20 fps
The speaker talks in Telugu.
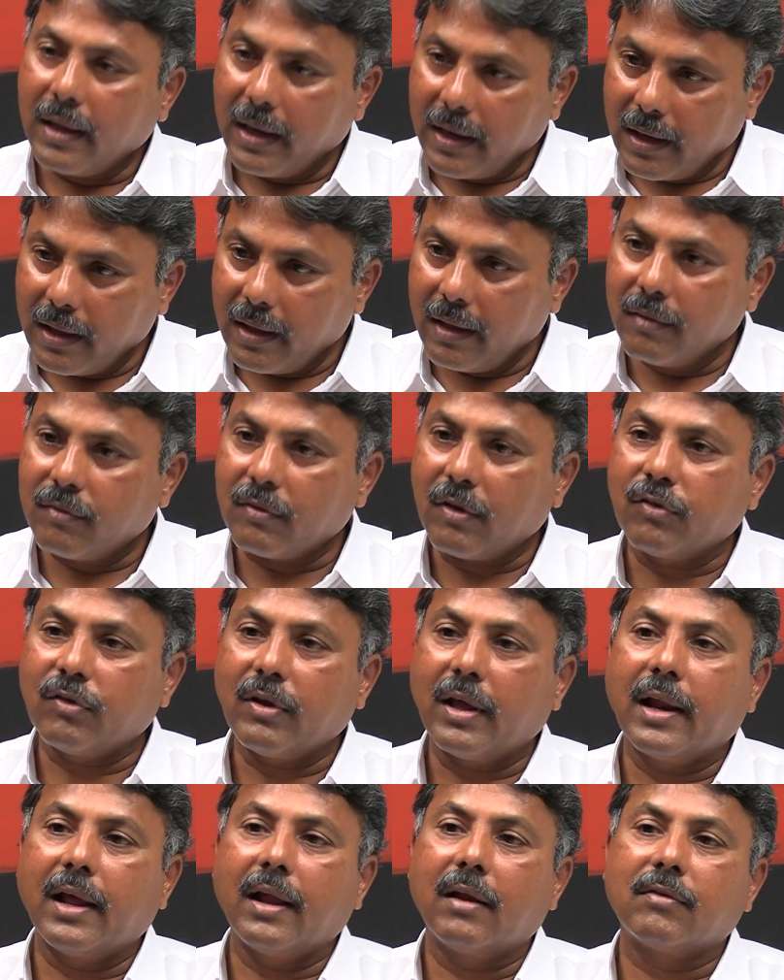ఎన్ని
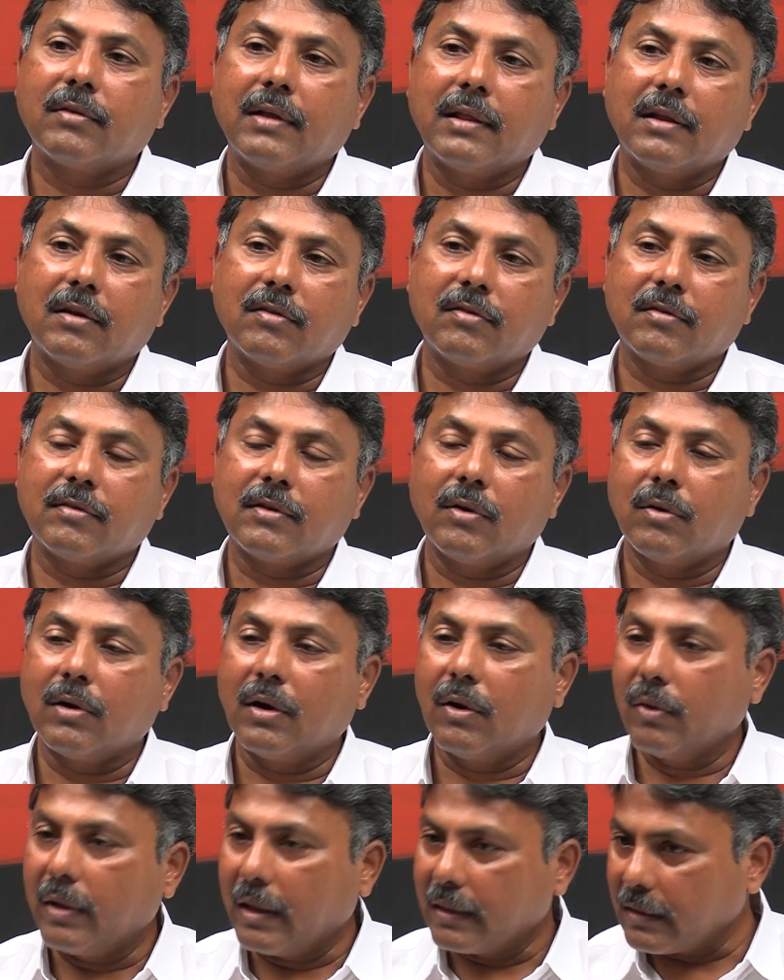సచివాలయాలు సందర్శిస్తూ
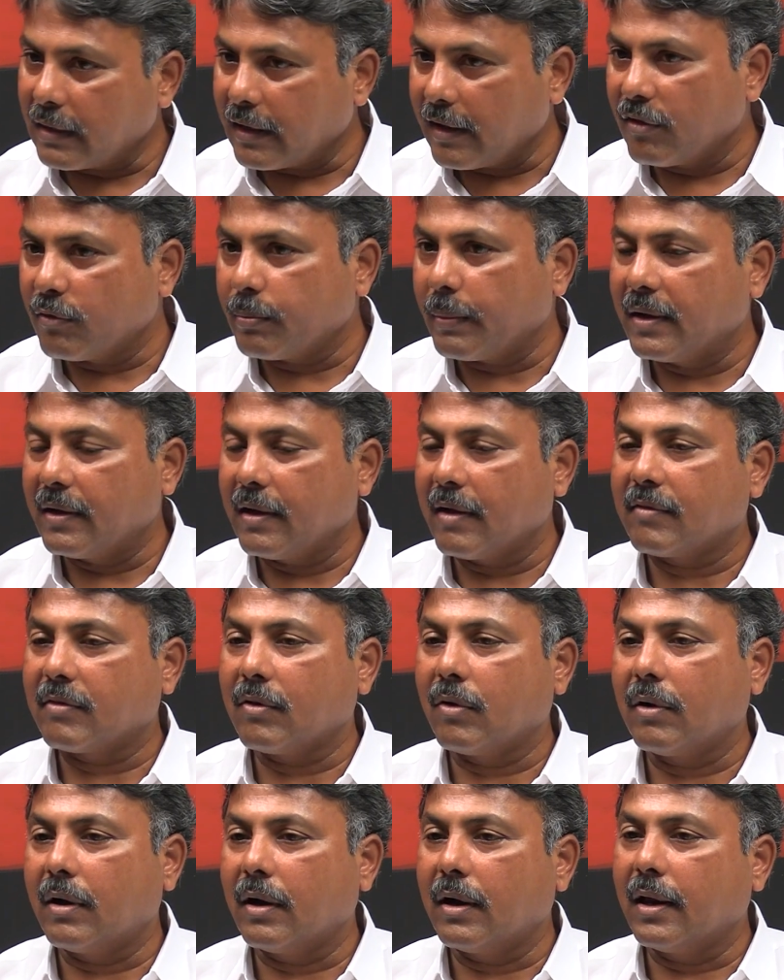ఉన్నాడు ఎంత టైం స్పెండ్
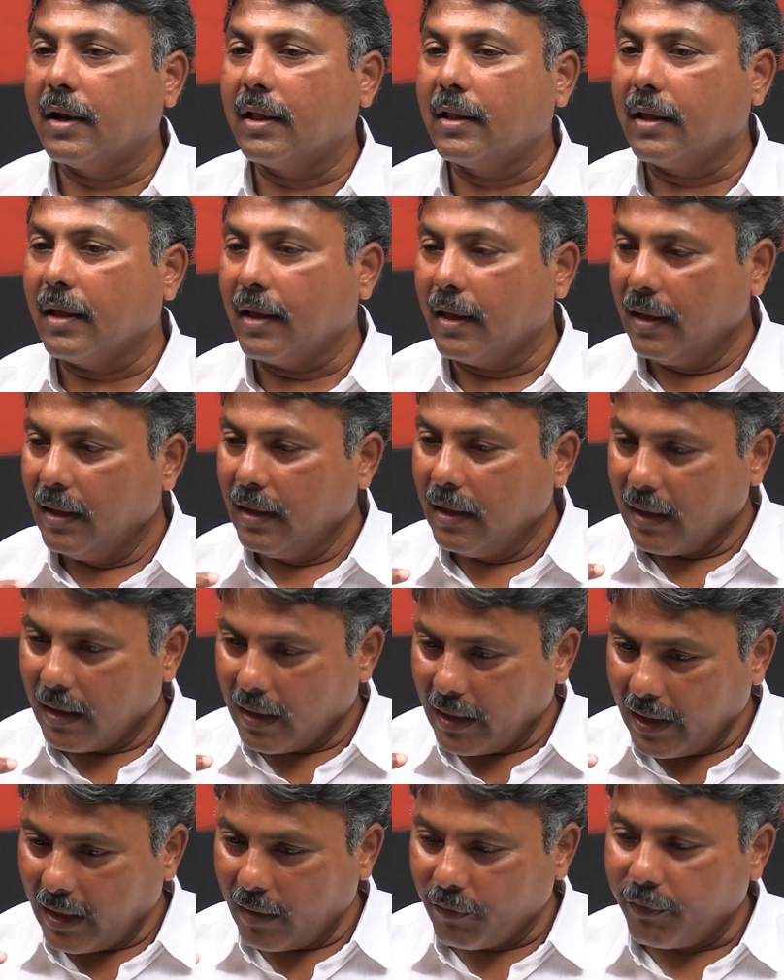చేస్తూ ఉన్నాడు అనేది
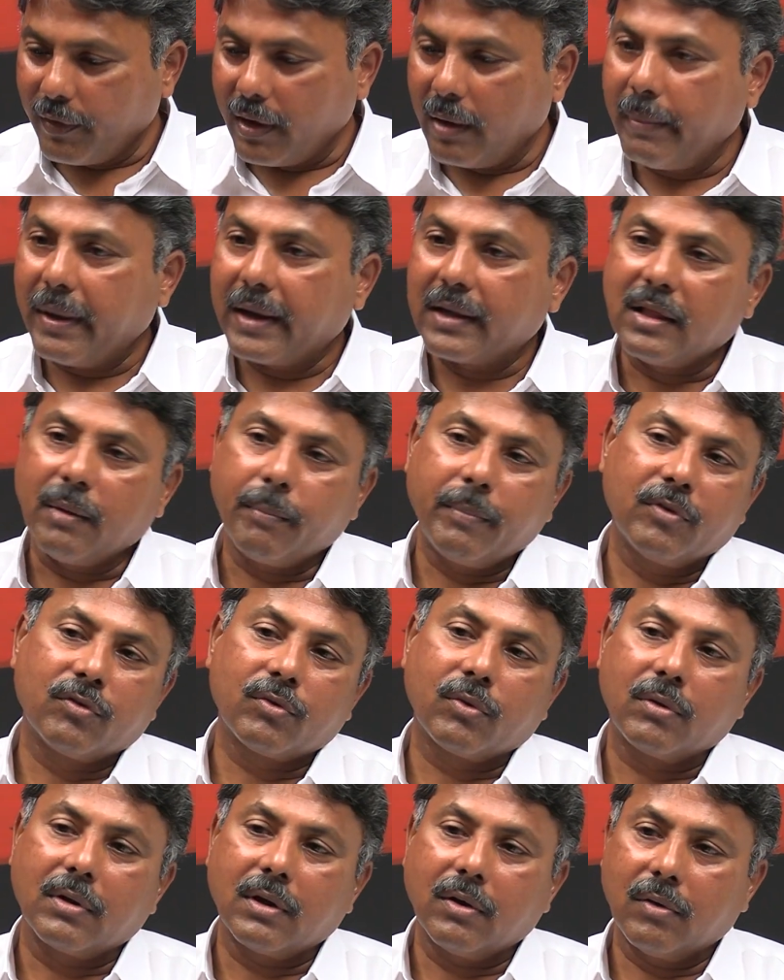నేను ఫీడ్బ్యాక్
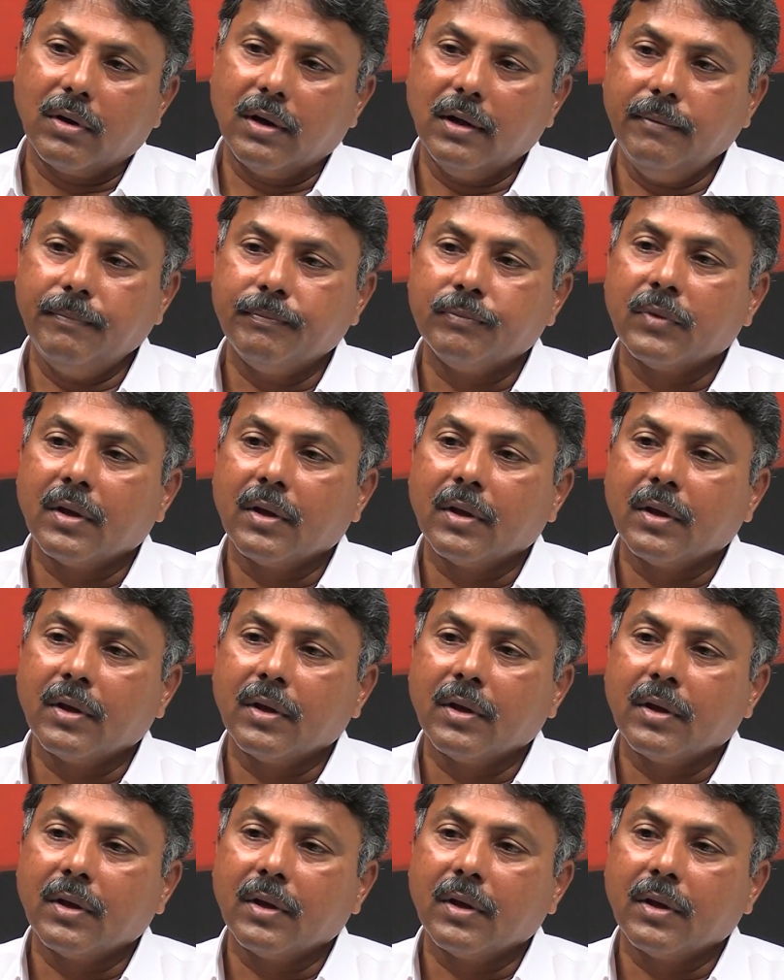తెప్పించుకుంటా ఉన్నా